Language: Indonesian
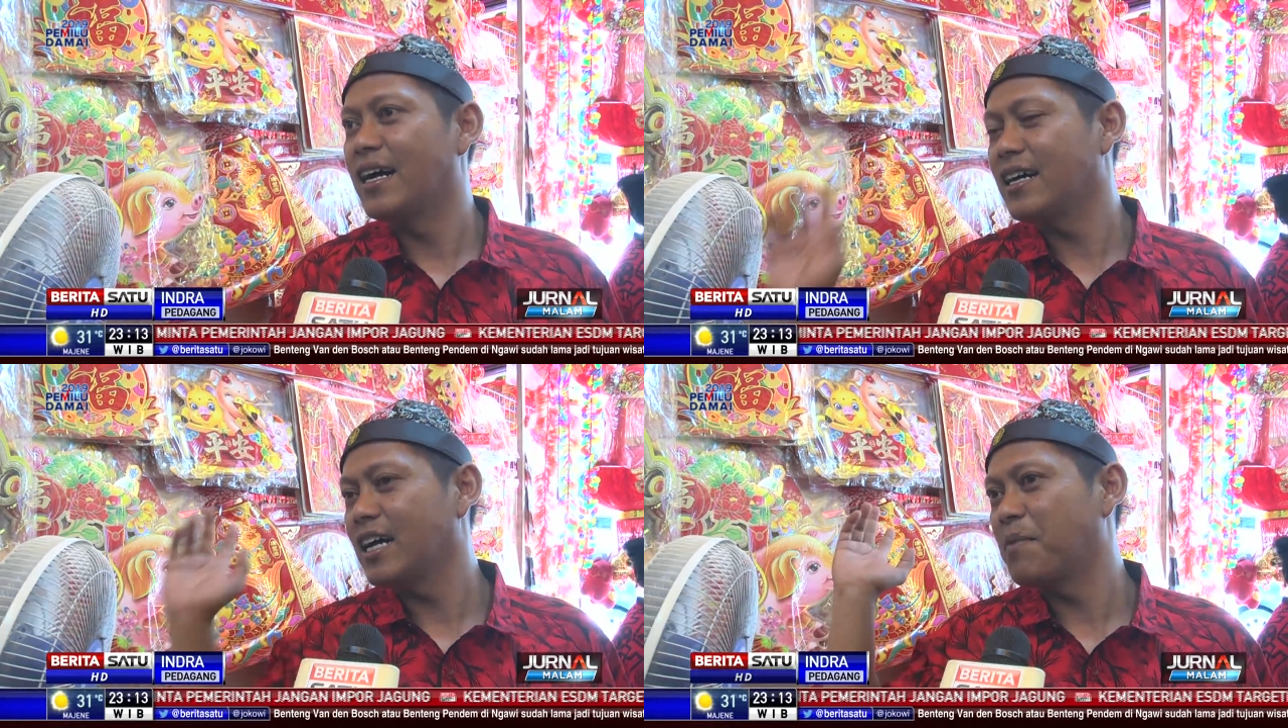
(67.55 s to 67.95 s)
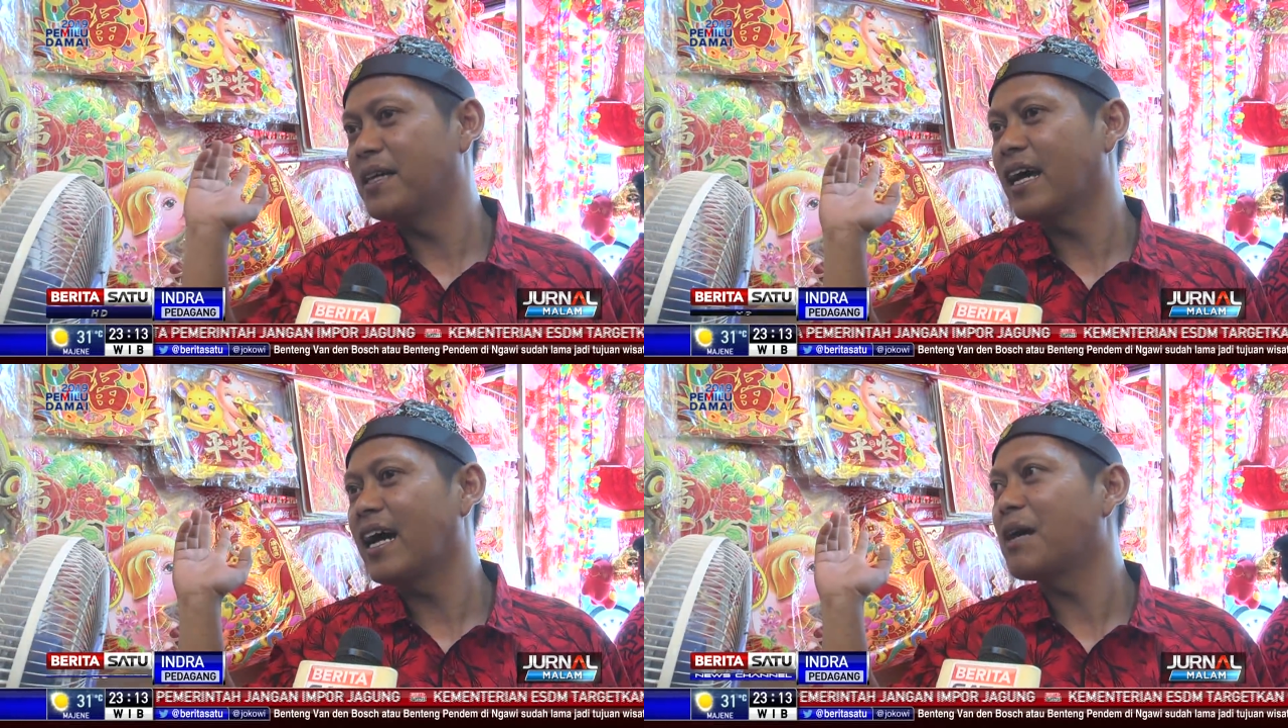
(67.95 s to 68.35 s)
ah,
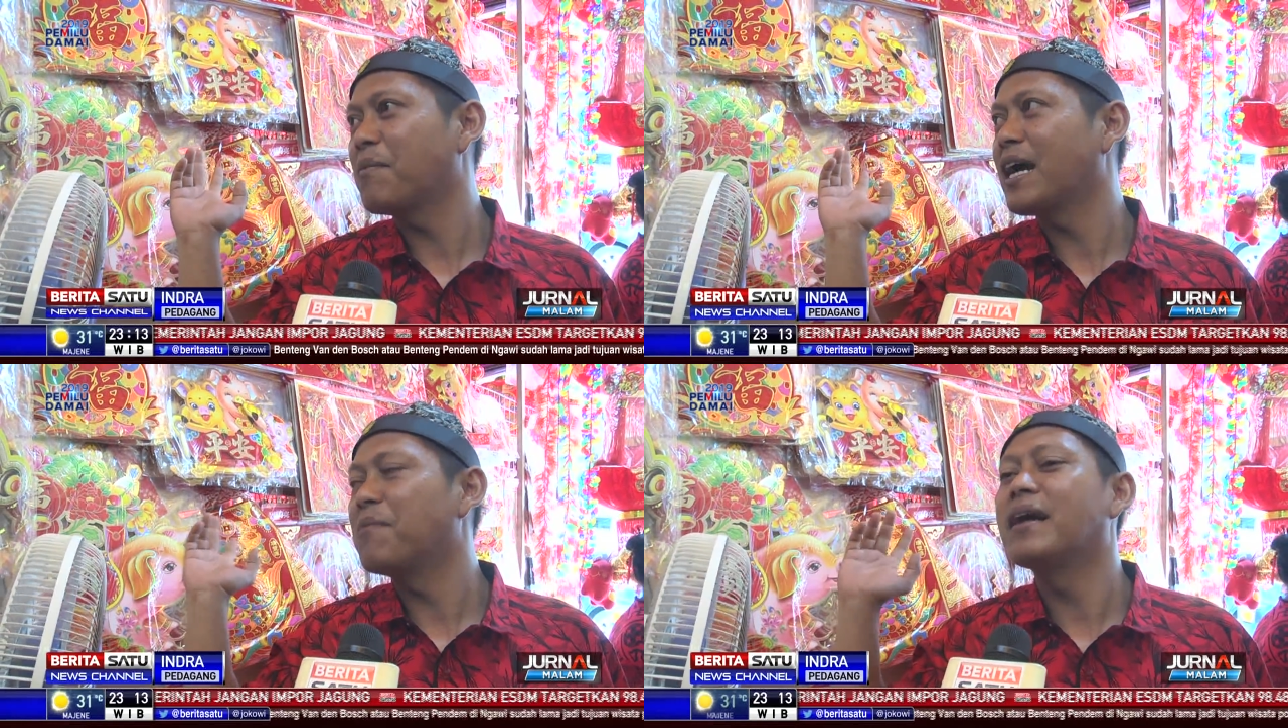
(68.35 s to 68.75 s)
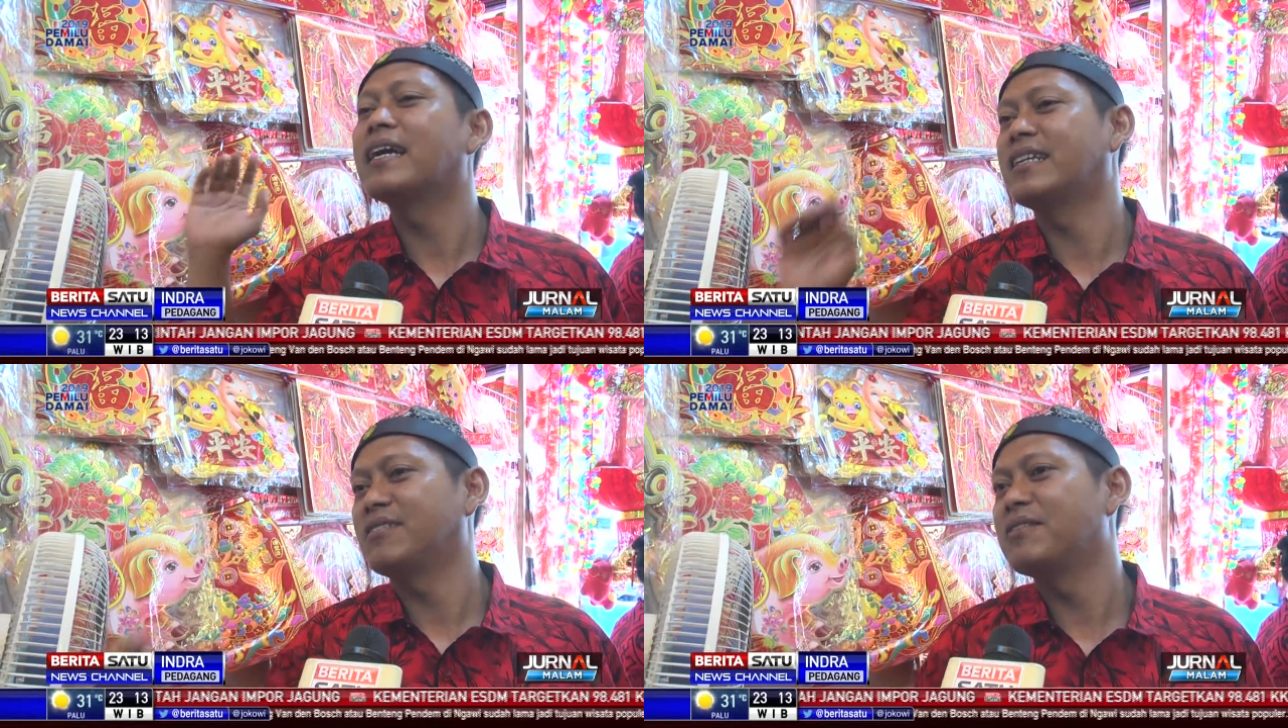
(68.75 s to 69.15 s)
kebanyakan sama
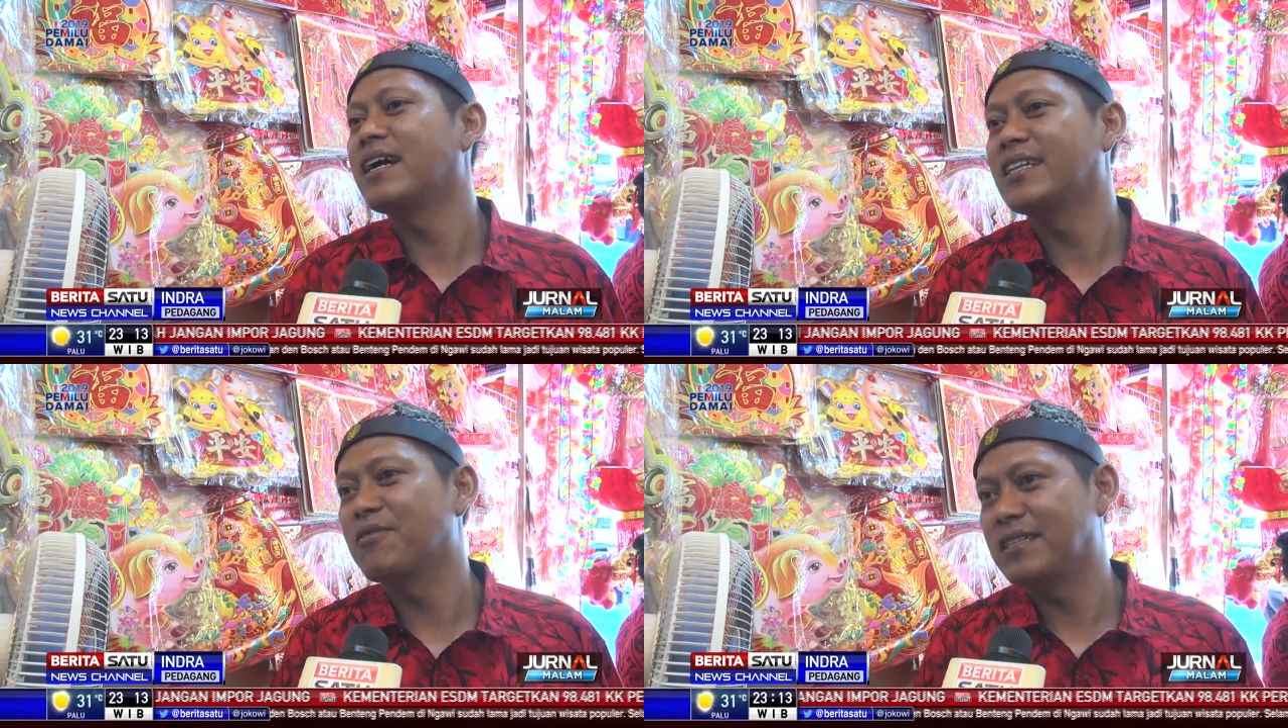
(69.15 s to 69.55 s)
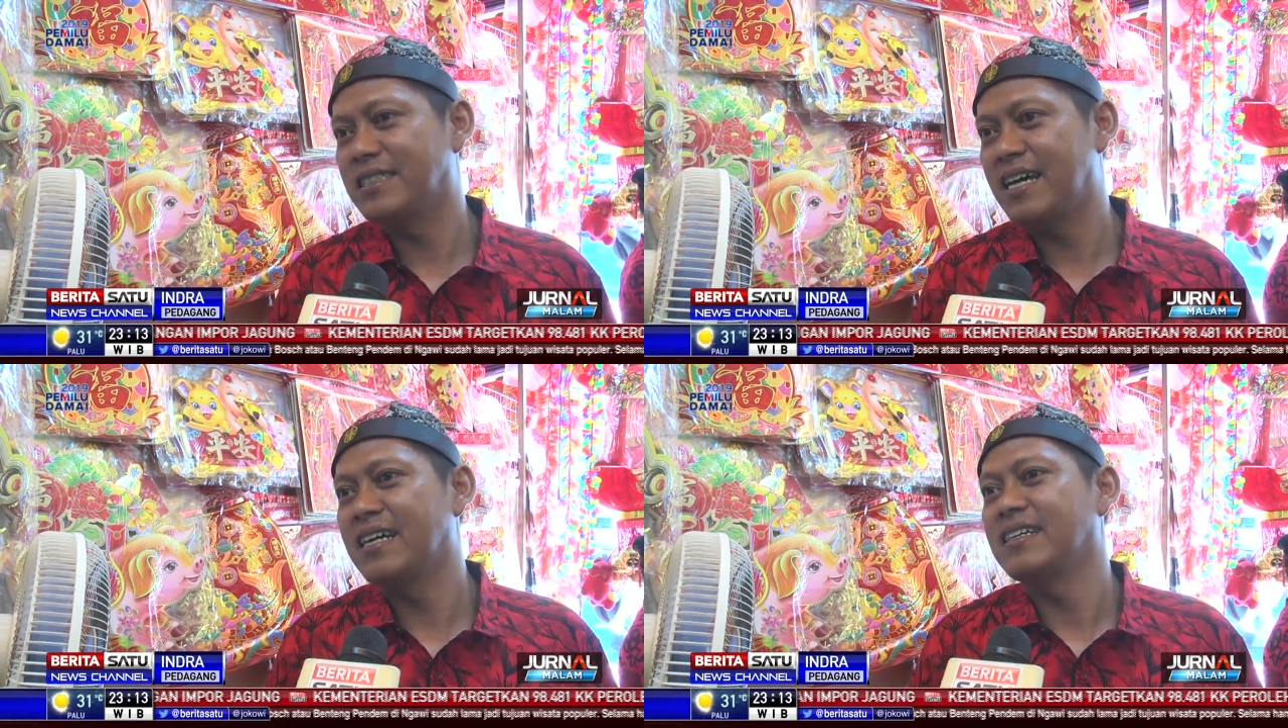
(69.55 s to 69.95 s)
gambaran, udah itu
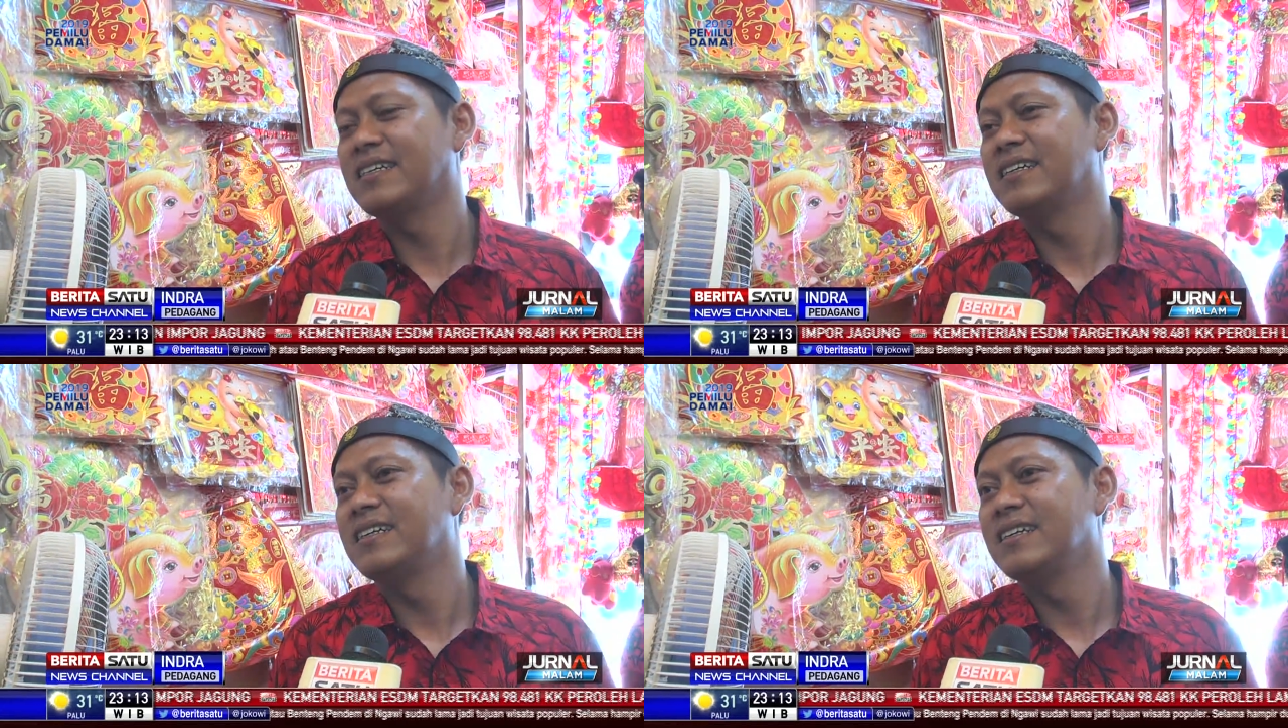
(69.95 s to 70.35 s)
aja.